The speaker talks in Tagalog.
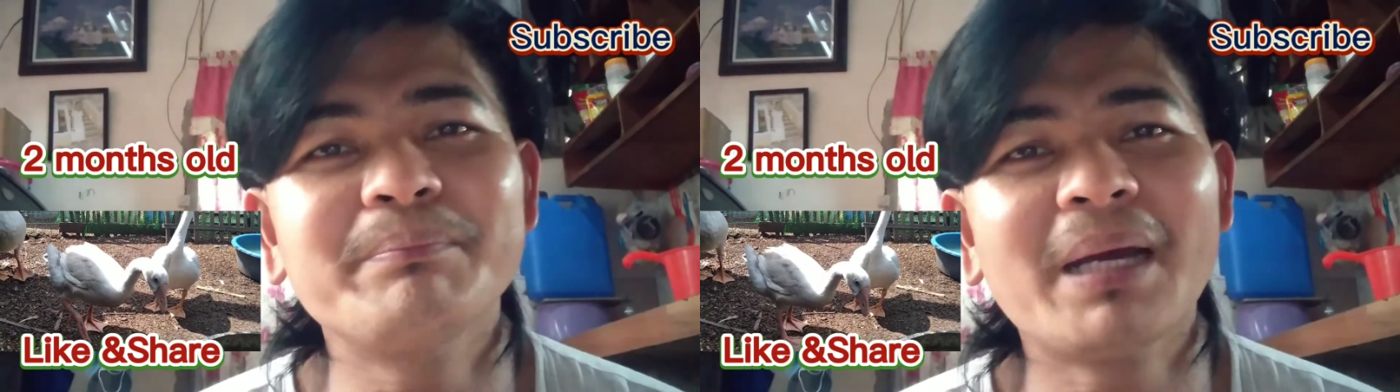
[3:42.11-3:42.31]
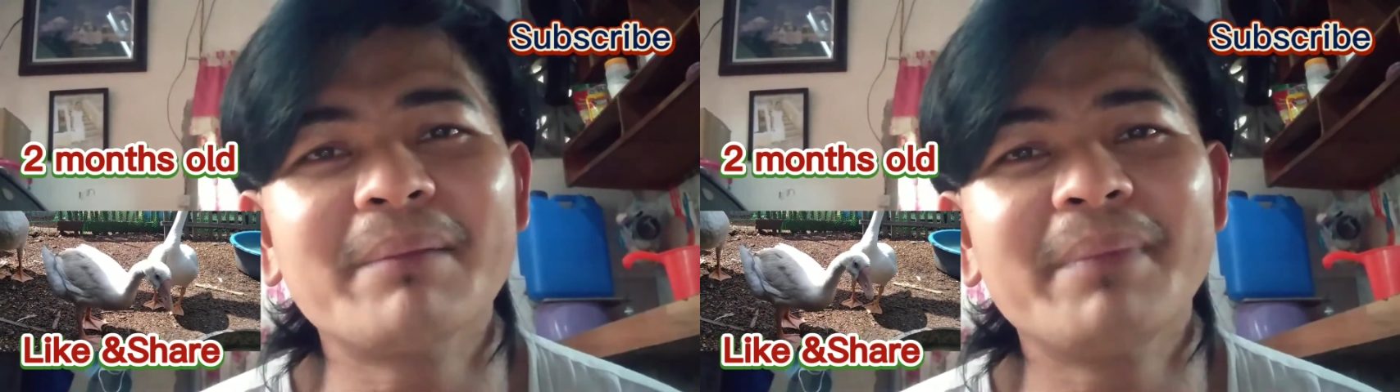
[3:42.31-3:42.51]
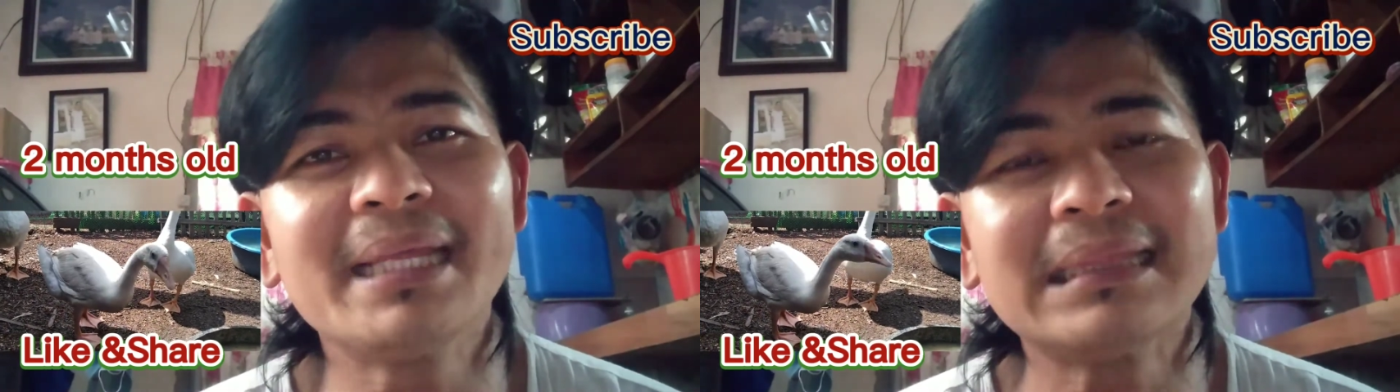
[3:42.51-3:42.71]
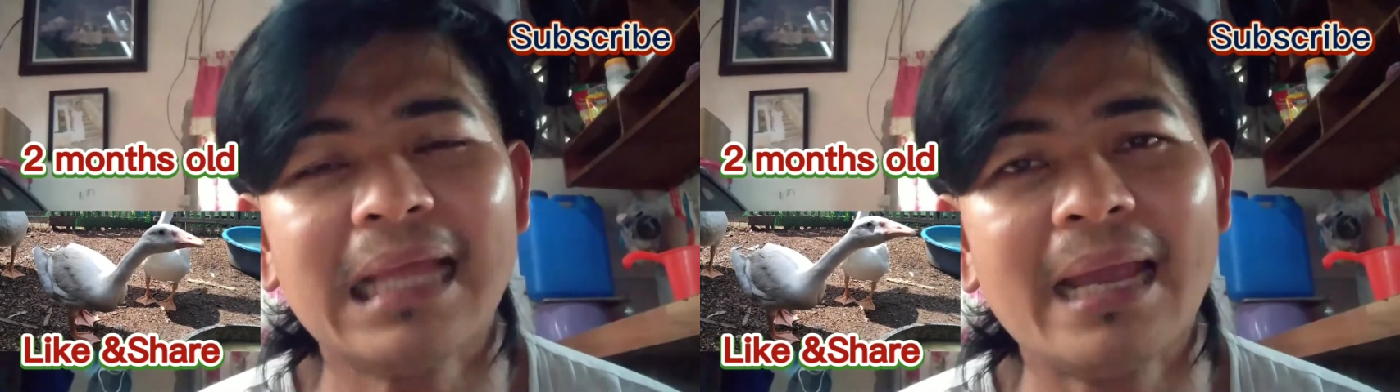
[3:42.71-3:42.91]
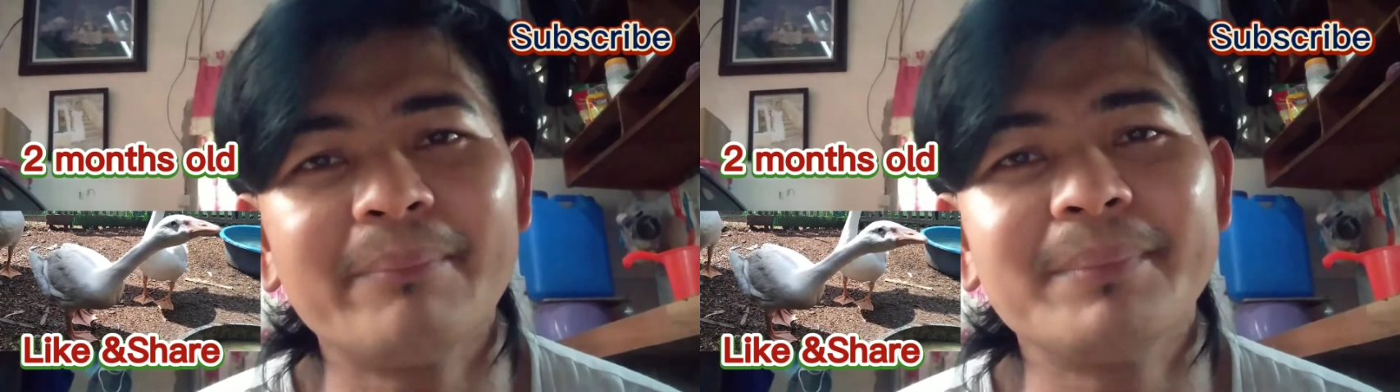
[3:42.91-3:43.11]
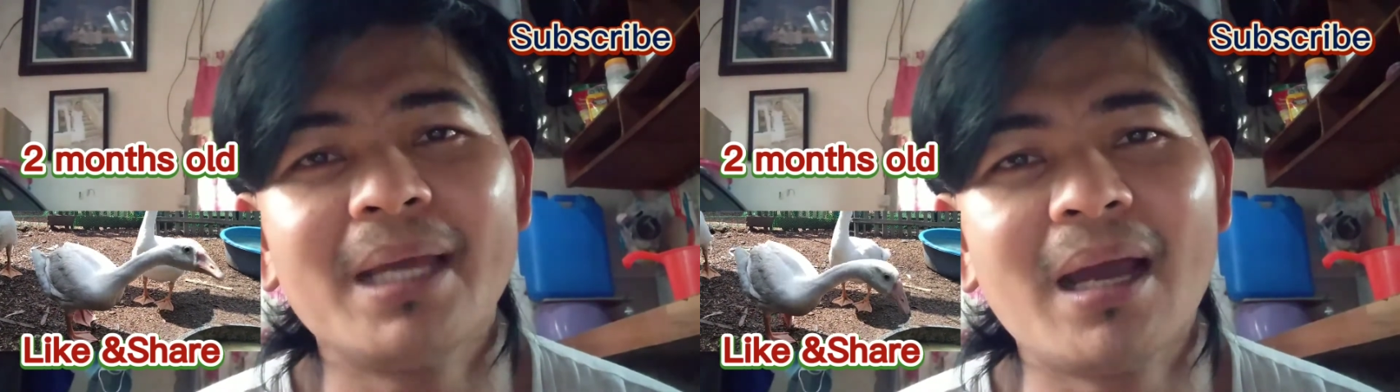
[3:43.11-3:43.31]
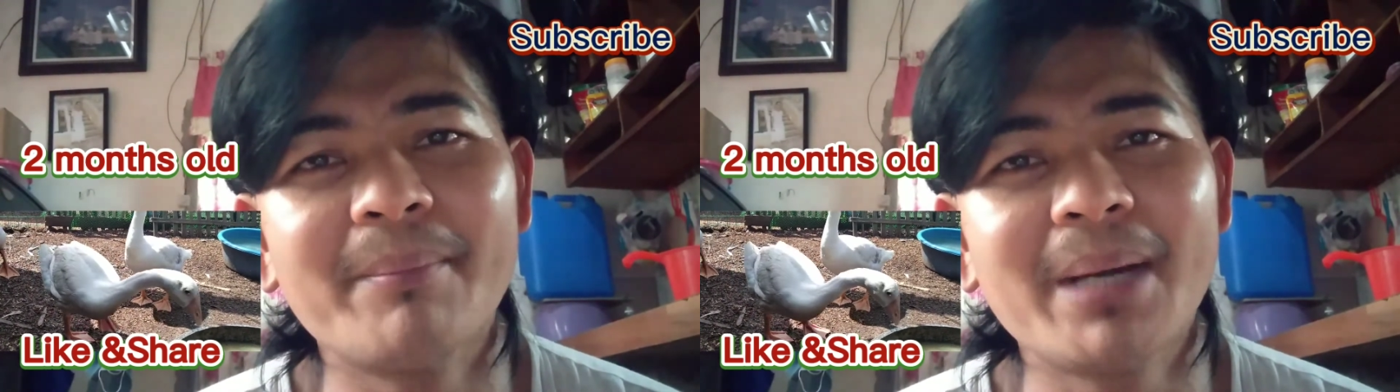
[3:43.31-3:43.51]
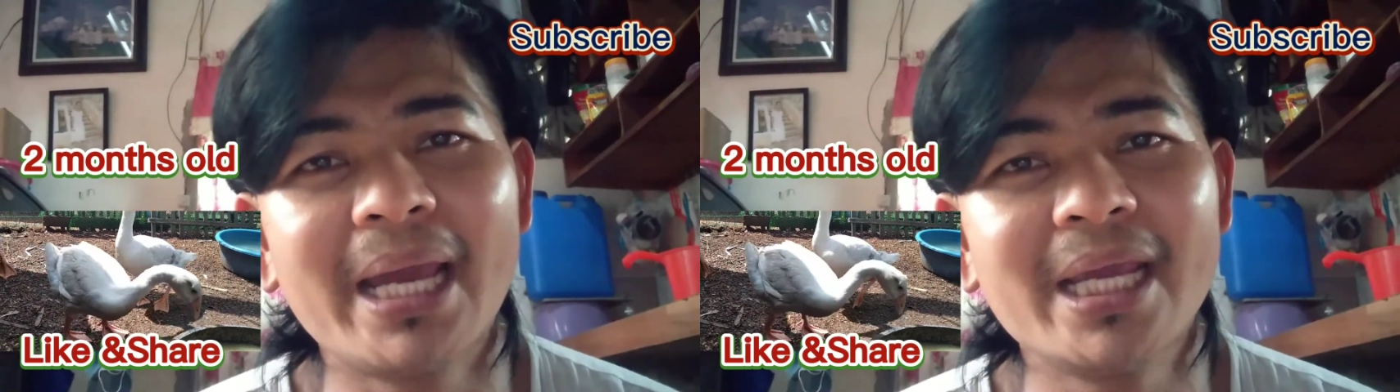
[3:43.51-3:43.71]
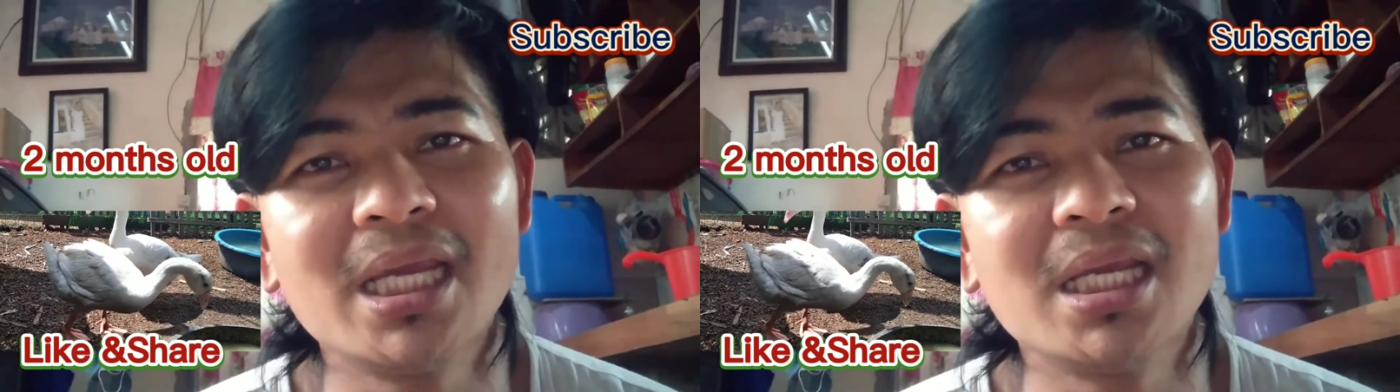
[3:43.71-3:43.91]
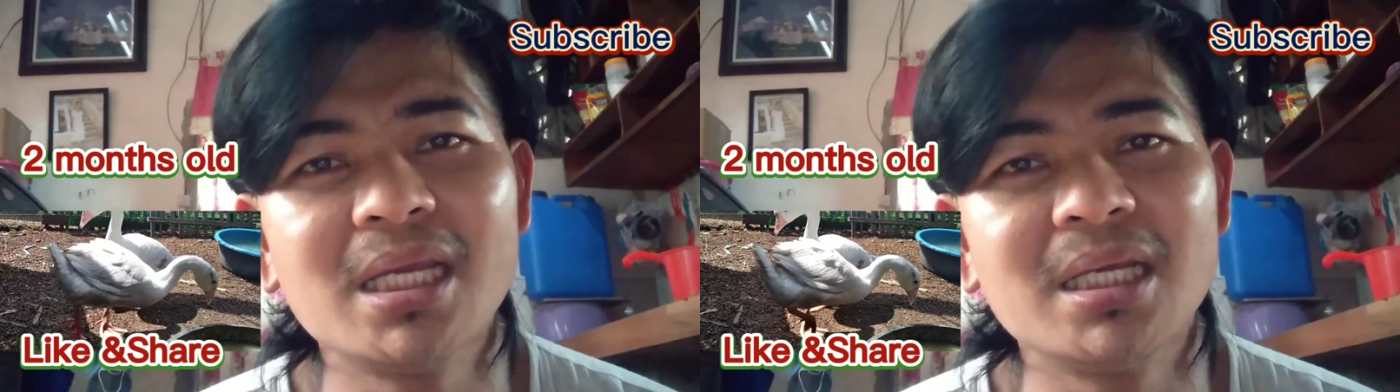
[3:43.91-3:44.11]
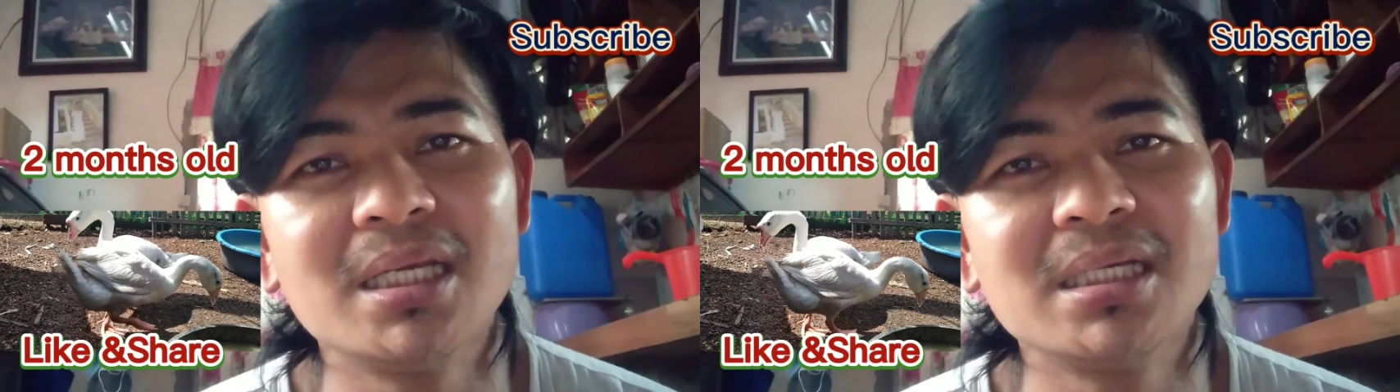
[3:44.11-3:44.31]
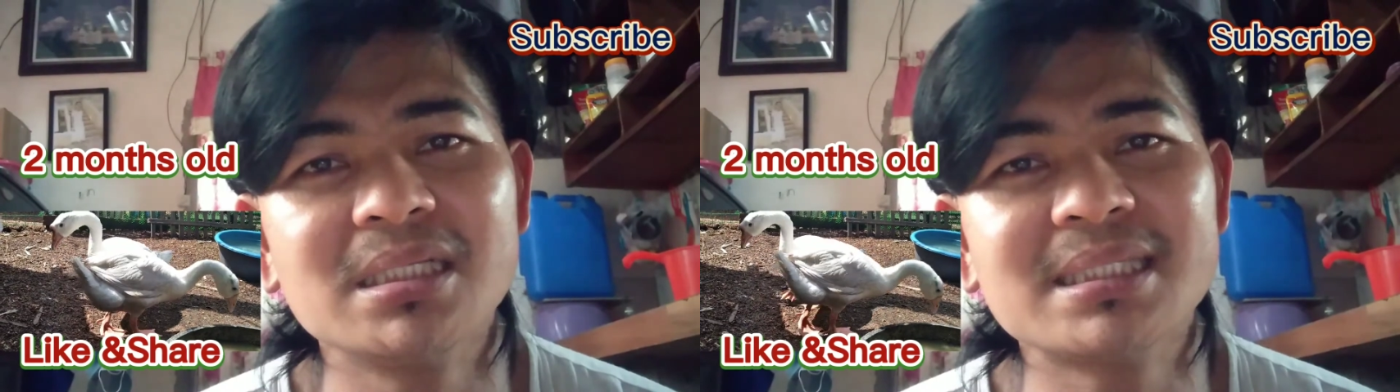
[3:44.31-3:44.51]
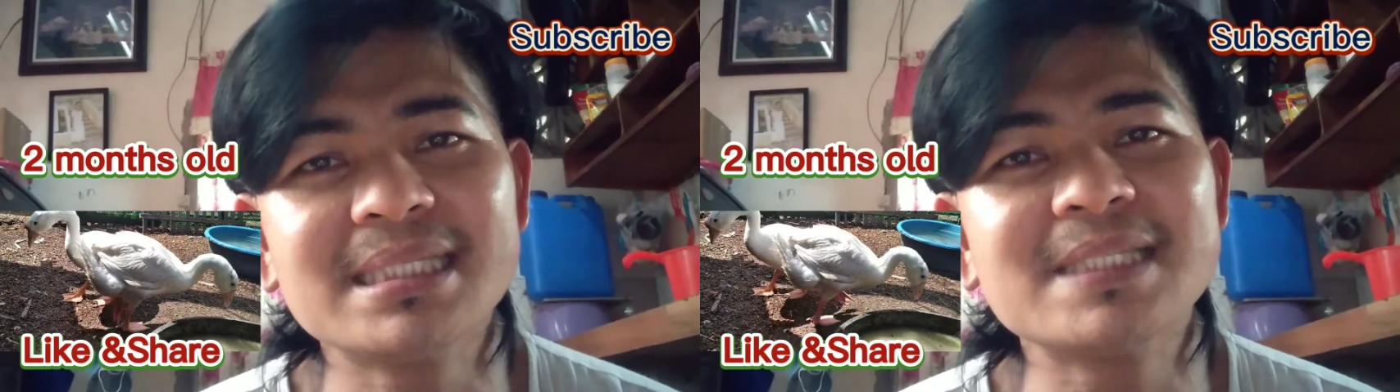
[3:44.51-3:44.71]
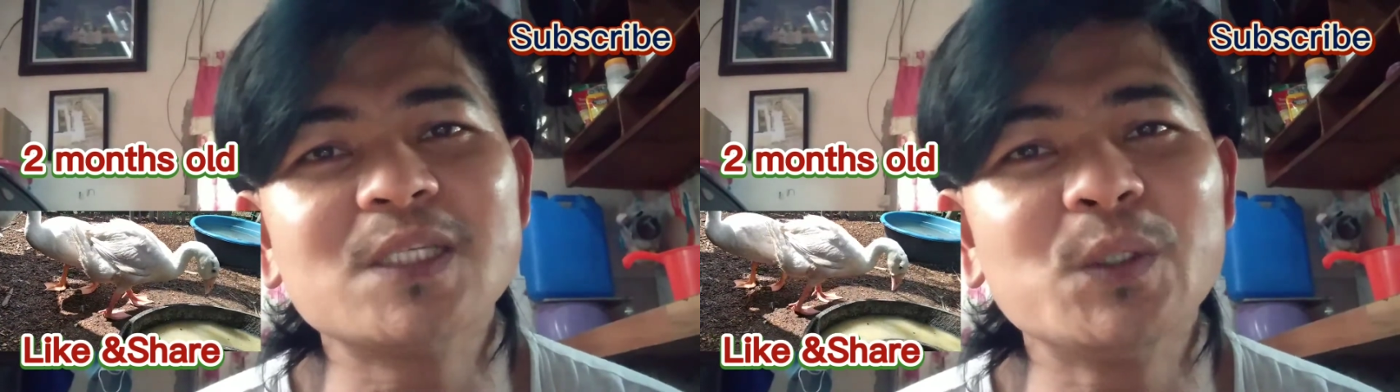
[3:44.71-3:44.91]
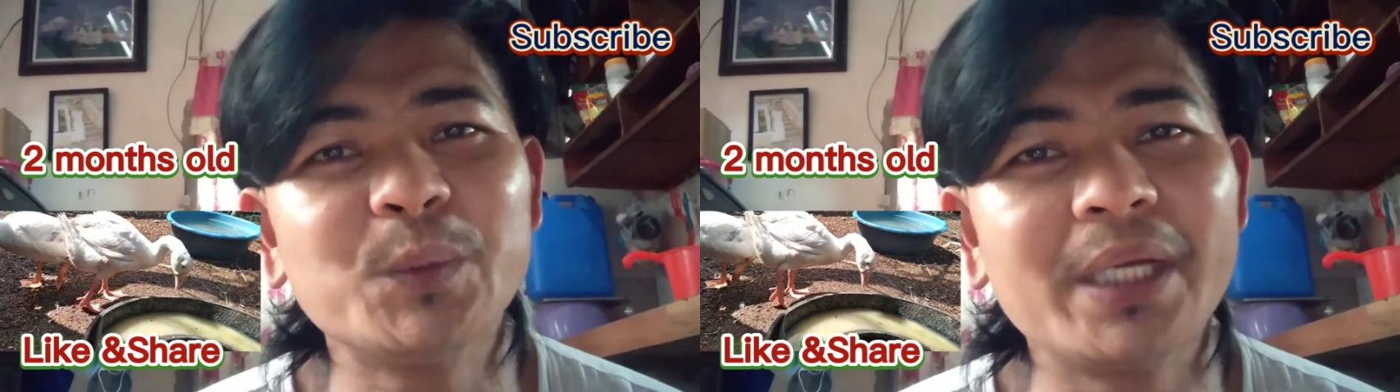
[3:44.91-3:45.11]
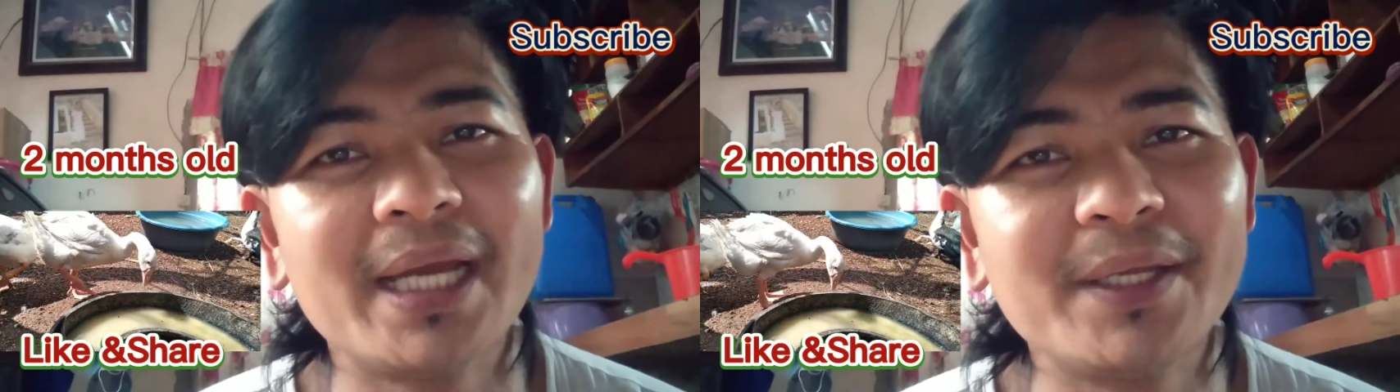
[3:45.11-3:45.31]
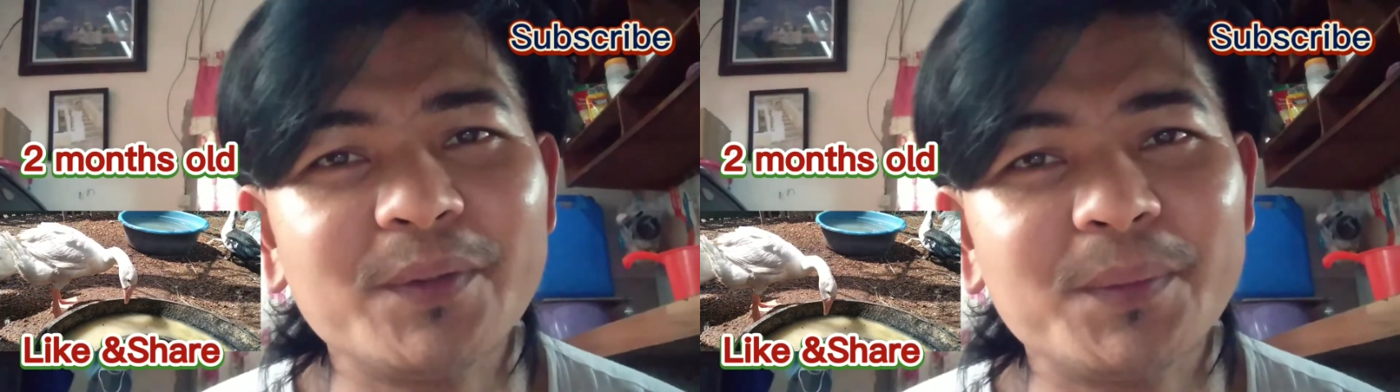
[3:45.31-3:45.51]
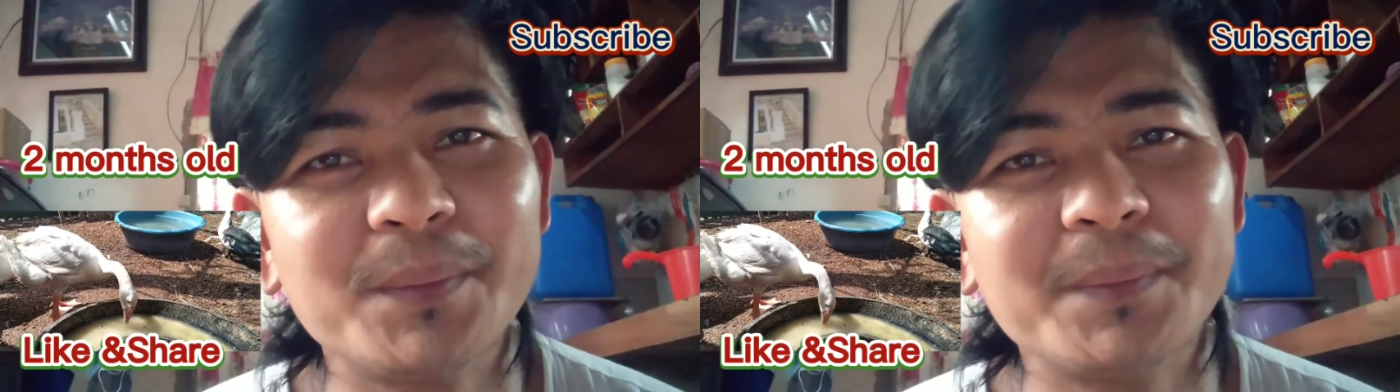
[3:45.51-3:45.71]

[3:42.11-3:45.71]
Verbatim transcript: pag may time na may sisiw na yung